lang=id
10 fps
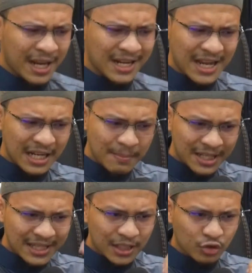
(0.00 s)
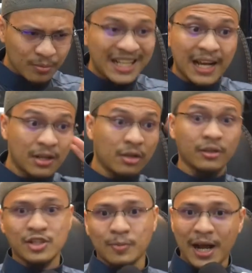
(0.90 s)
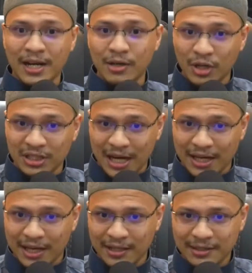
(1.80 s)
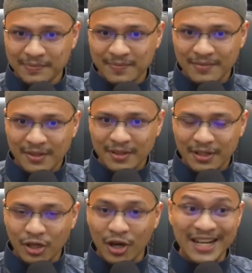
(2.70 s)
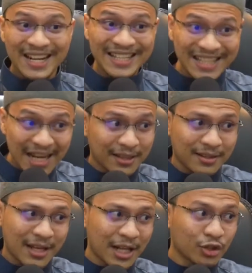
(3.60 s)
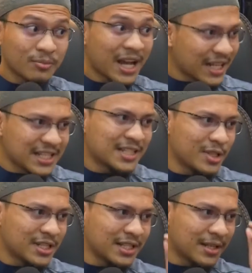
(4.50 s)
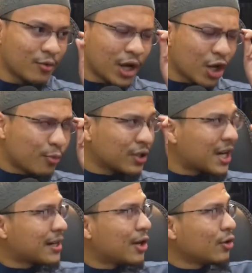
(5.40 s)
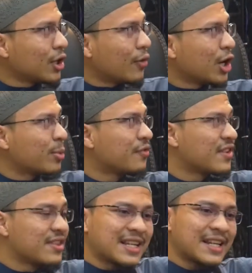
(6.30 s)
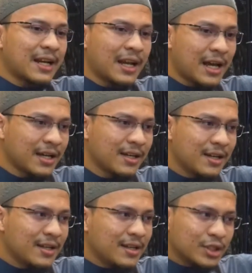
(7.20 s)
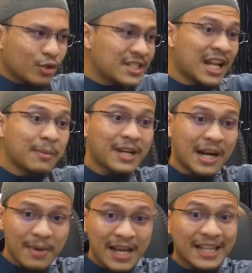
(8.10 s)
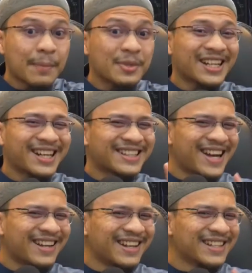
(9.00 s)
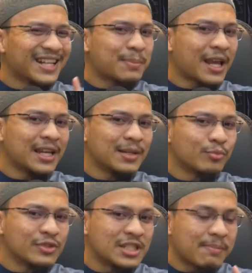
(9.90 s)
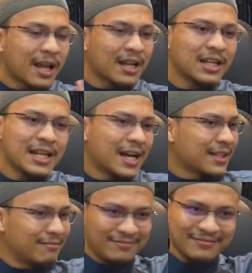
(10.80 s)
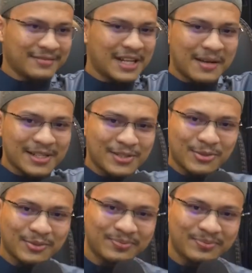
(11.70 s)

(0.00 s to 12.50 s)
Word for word: pengen air mata antum ini karena Allah Subhanahu Wa Taala. Kalau ada niat antum nangis misalnya, walaupun karena Allah, walaupun fidzikrillah, terus dalam keramaian, tapi ternyata ada niat pengen dipuji, pengen dilihat, nggak masuk,